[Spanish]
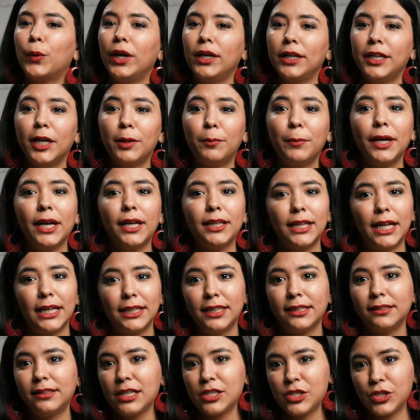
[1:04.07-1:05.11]
cualquier vegetal
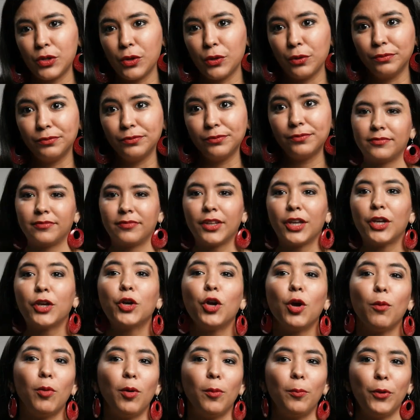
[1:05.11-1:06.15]
de estación.
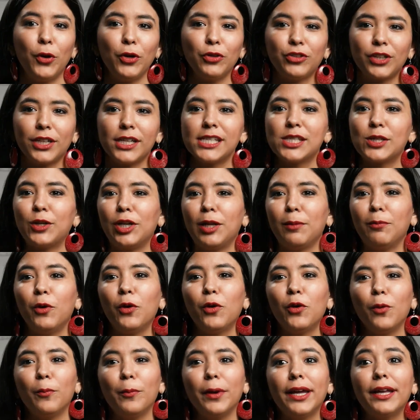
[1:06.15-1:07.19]
Como postre solemos
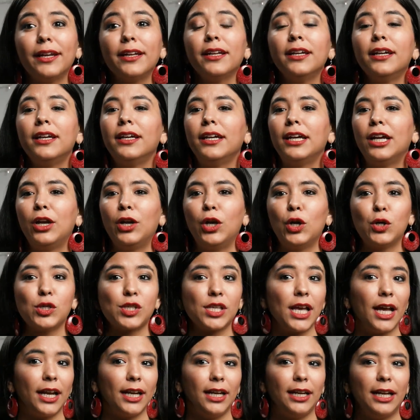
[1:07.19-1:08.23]
comer los
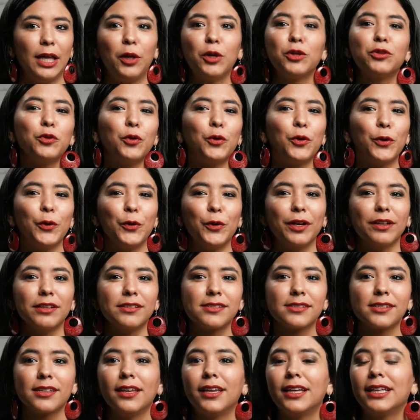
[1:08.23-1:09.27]
anhelados
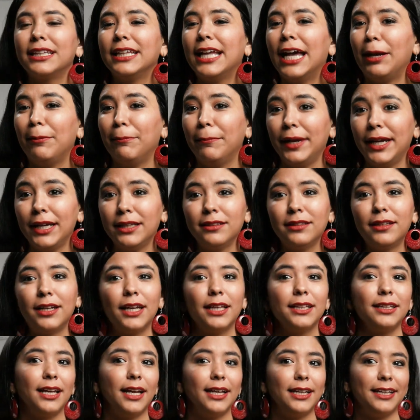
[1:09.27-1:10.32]
turrones de
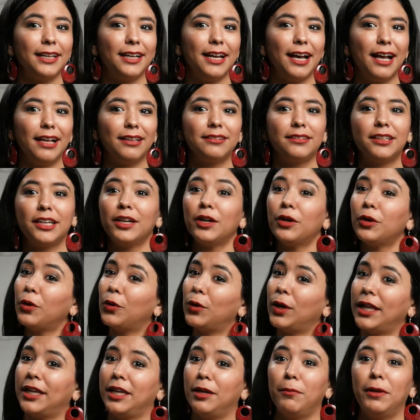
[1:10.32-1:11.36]
almendra, de alicante o
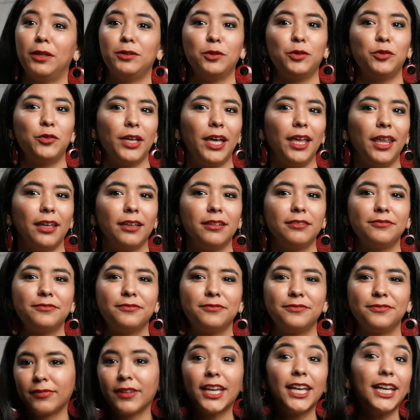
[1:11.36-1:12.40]
la yema tostada.
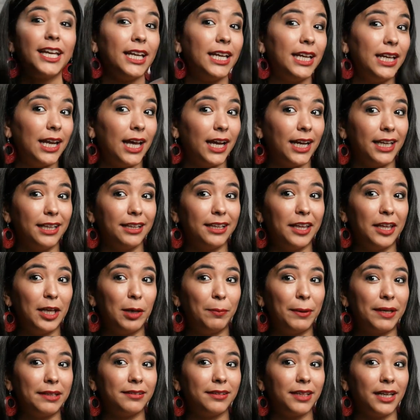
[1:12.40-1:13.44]
Y la guinda del
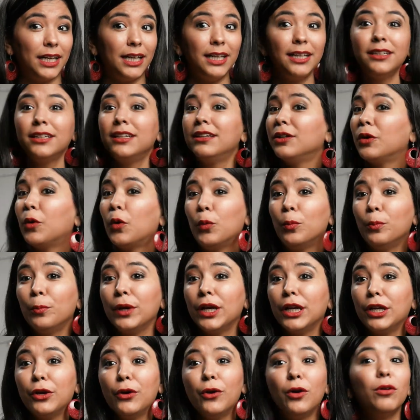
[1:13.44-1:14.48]
pastel, un
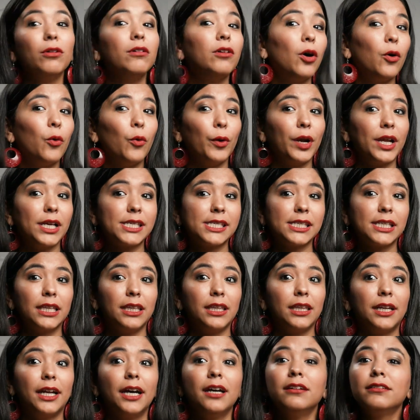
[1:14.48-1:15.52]
vino o una
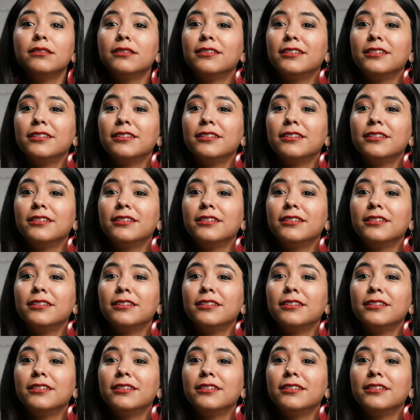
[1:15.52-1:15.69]
sidra